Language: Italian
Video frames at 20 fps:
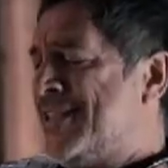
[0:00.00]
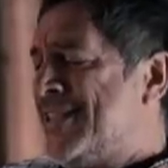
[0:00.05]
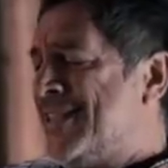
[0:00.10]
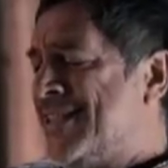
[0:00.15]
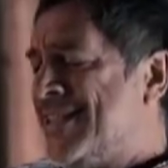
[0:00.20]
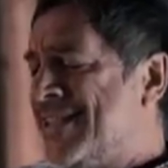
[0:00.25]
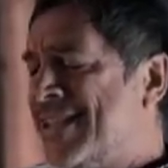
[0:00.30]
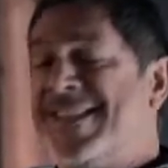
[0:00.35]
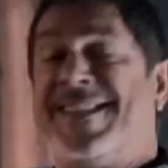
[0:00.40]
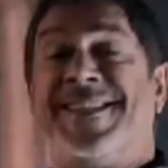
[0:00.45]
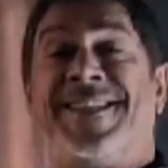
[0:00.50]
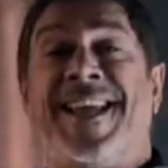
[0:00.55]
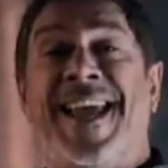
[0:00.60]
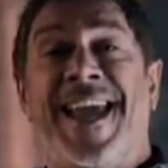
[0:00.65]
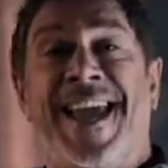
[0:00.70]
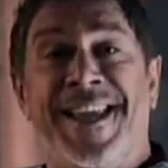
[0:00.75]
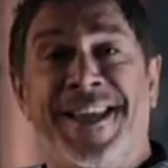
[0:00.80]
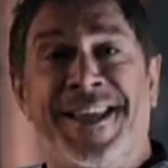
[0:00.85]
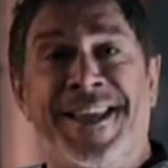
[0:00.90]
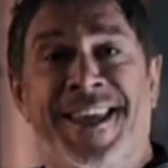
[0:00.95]
Questi
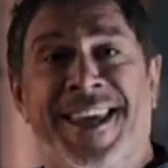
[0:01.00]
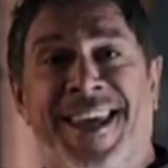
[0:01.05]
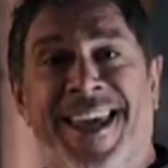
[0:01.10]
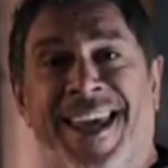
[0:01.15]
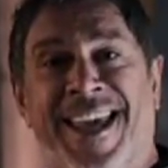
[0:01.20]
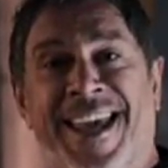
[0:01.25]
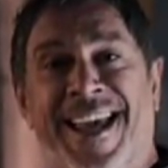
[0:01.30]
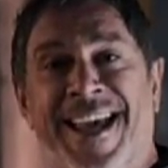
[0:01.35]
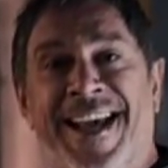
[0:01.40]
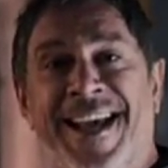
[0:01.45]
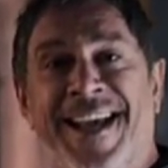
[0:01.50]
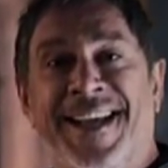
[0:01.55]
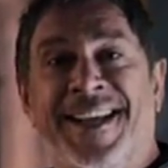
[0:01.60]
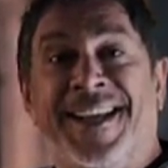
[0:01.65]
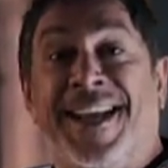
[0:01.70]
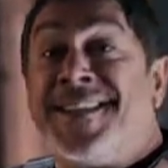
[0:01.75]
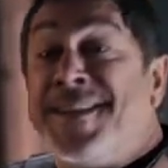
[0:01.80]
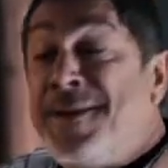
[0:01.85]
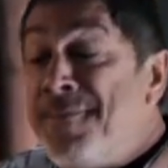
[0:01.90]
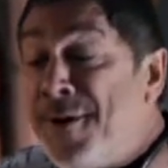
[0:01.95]
segni,
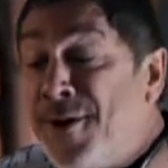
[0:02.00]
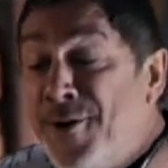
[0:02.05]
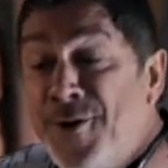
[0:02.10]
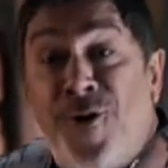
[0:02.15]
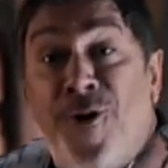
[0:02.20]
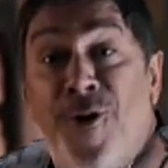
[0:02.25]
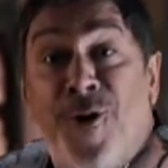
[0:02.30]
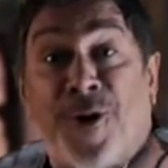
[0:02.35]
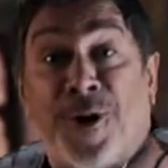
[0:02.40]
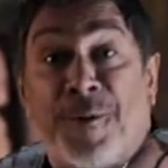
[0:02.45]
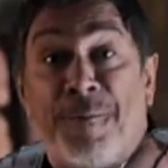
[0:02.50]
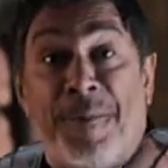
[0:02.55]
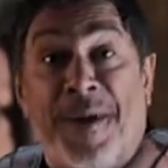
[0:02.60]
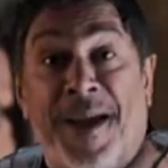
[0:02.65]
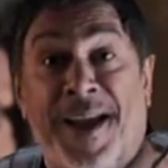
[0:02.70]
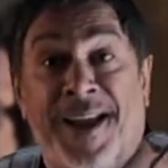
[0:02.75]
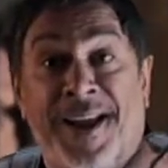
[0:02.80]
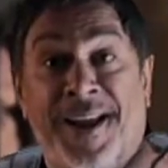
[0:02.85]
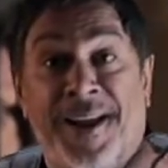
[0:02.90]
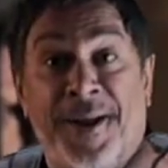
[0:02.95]
che sembrano
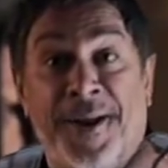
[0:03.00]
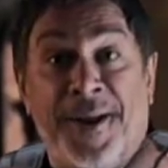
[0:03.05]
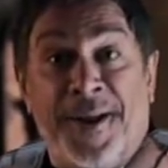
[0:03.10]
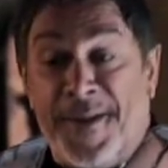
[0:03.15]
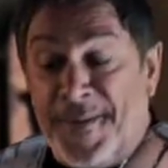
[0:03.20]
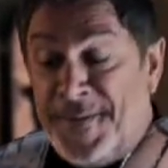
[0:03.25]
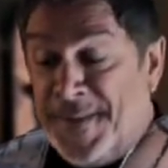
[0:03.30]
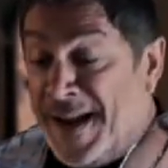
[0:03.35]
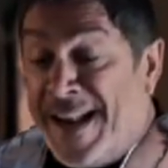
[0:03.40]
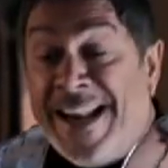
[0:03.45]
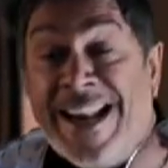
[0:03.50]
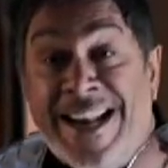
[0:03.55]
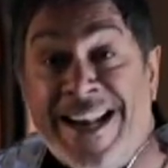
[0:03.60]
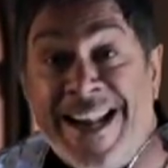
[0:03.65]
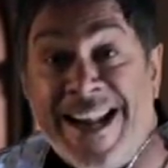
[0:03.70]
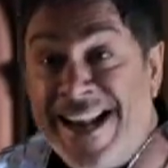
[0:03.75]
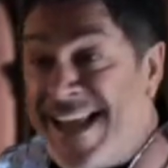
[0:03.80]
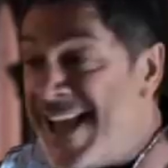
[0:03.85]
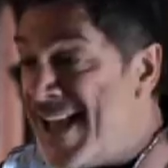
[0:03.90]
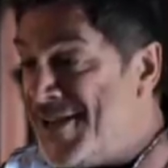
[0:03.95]
orme,
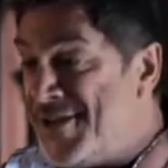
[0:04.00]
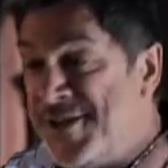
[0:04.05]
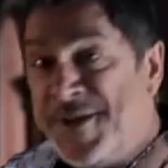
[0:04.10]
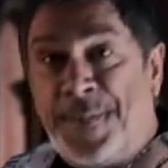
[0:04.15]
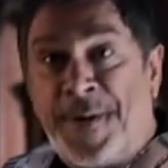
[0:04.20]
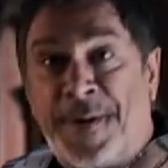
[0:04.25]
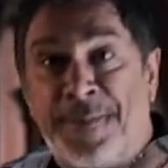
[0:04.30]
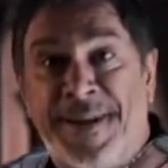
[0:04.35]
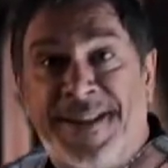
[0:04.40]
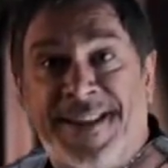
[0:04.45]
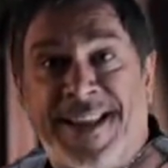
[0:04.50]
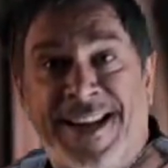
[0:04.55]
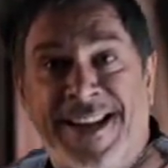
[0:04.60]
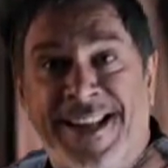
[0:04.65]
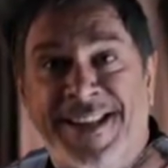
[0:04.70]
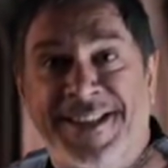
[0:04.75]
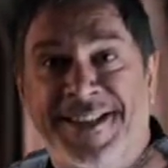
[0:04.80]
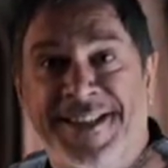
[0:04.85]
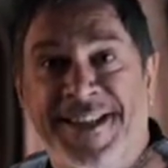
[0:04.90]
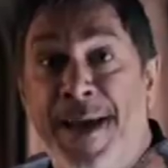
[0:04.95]
le leggi per
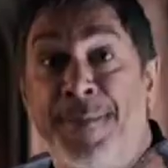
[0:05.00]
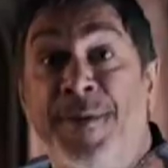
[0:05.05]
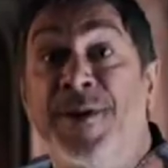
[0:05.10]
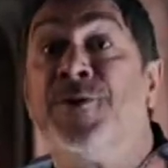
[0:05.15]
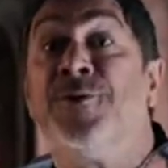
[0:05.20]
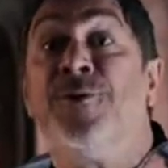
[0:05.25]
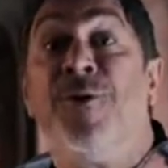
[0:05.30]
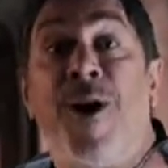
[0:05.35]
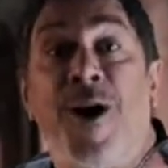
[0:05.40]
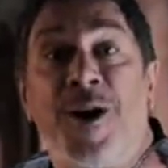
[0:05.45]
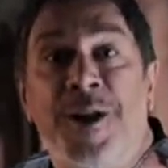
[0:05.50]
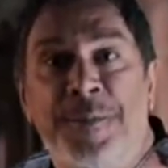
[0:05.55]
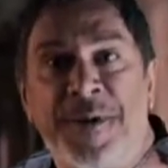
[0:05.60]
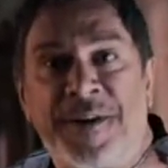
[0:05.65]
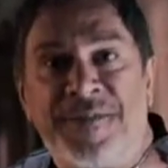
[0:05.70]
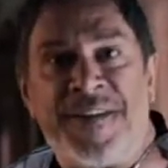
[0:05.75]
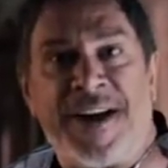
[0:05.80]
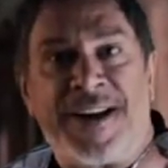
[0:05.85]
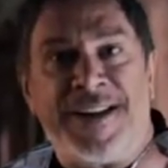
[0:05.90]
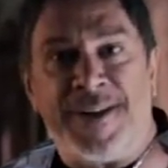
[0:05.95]
metterle insieme i suoni,
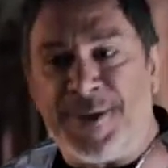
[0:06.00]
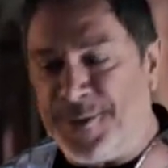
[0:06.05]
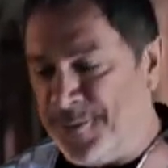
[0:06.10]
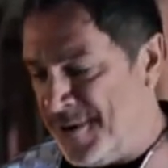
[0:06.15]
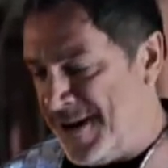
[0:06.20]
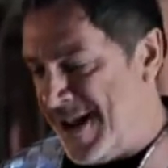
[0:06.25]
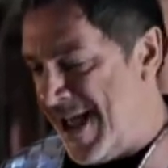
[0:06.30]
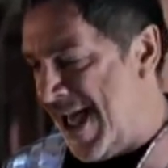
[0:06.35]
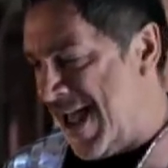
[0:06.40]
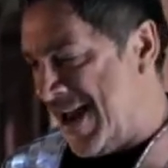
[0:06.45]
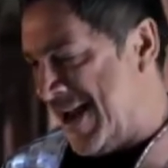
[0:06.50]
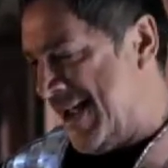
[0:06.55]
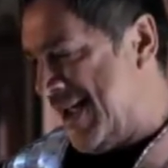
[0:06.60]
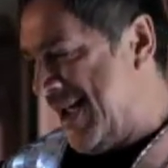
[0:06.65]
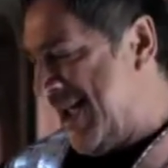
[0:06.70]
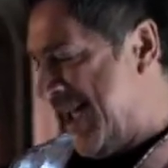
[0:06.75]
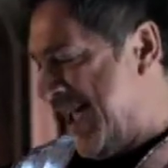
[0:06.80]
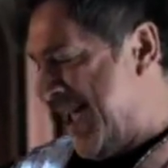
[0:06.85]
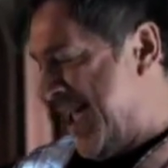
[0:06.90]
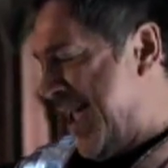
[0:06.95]
per farle
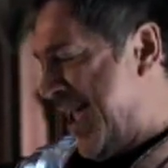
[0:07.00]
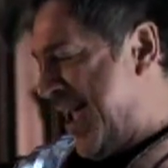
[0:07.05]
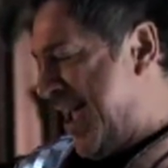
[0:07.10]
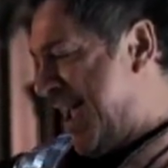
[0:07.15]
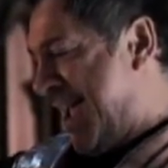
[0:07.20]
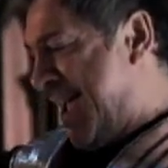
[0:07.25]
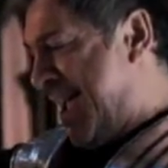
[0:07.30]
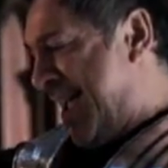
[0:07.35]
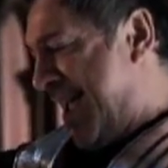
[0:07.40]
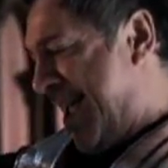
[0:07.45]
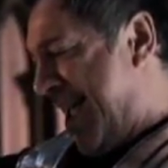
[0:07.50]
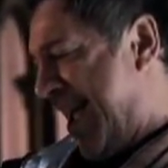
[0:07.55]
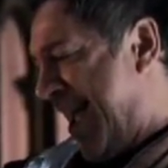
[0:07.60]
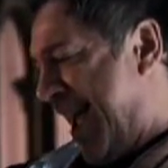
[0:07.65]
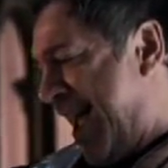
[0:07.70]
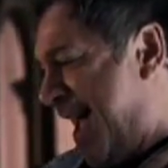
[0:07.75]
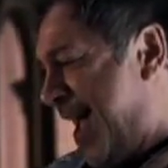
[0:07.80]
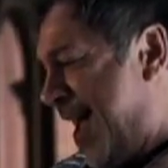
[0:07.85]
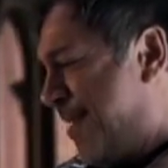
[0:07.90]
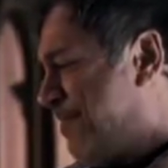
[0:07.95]
suonare.
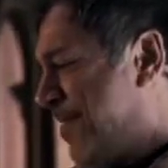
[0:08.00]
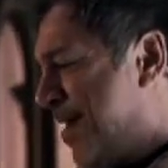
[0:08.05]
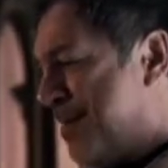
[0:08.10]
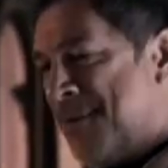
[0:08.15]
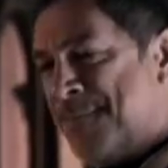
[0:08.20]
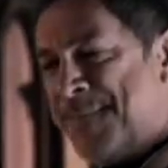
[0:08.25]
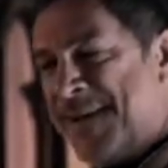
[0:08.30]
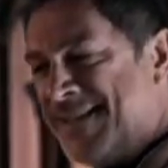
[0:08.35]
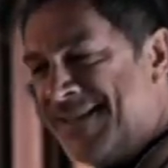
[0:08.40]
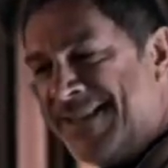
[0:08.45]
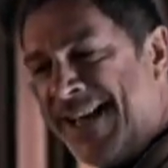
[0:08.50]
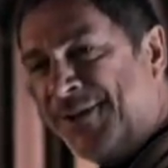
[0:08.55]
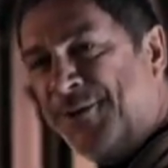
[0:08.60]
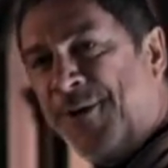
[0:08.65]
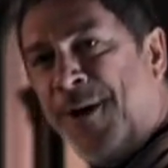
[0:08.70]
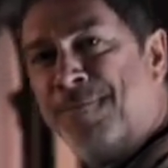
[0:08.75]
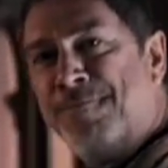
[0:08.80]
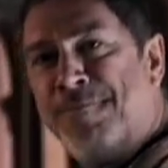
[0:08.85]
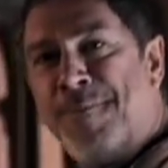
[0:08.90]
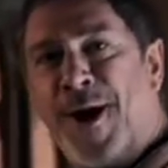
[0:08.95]
Ah, abbiamo
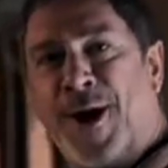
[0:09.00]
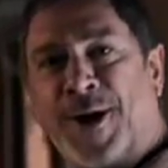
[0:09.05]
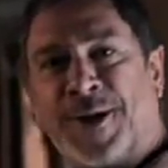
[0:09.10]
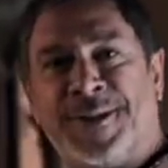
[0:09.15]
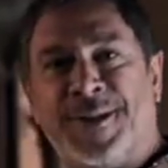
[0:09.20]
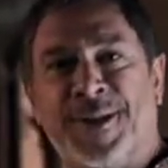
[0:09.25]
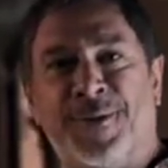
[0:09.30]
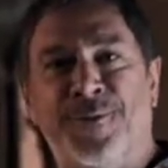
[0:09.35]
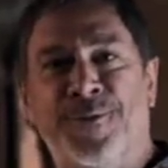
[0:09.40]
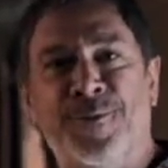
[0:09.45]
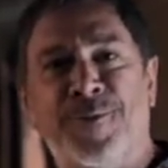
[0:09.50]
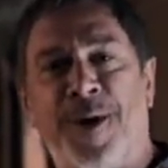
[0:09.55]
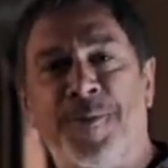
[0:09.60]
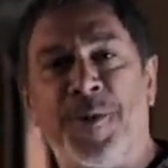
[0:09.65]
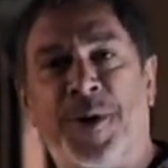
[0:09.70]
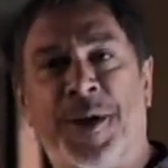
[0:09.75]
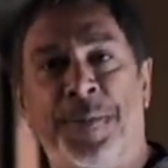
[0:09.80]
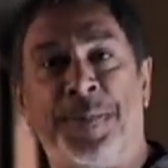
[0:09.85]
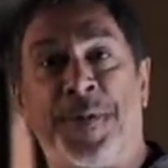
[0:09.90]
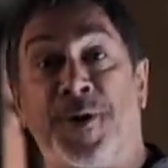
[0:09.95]
mandato a morte un
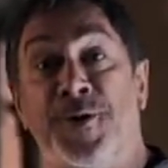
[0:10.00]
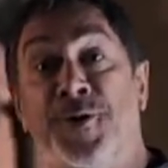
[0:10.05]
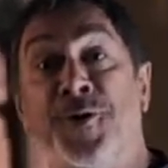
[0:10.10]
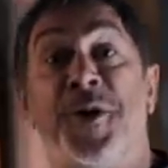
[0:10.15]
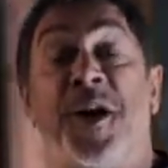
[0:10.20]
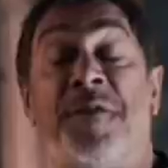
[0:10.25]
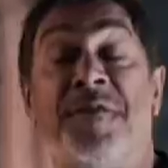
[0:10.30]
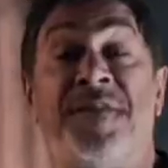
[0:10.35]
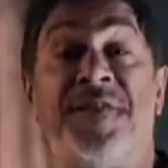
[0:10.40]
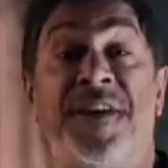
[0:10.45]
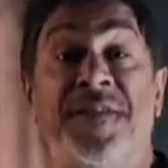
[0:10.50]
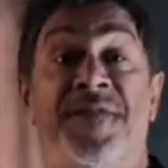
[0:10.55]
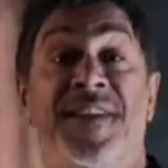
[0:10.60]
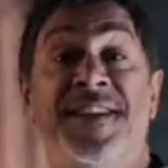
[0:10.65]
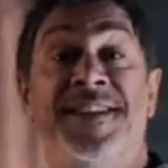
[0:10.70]
uomo che per noi aveva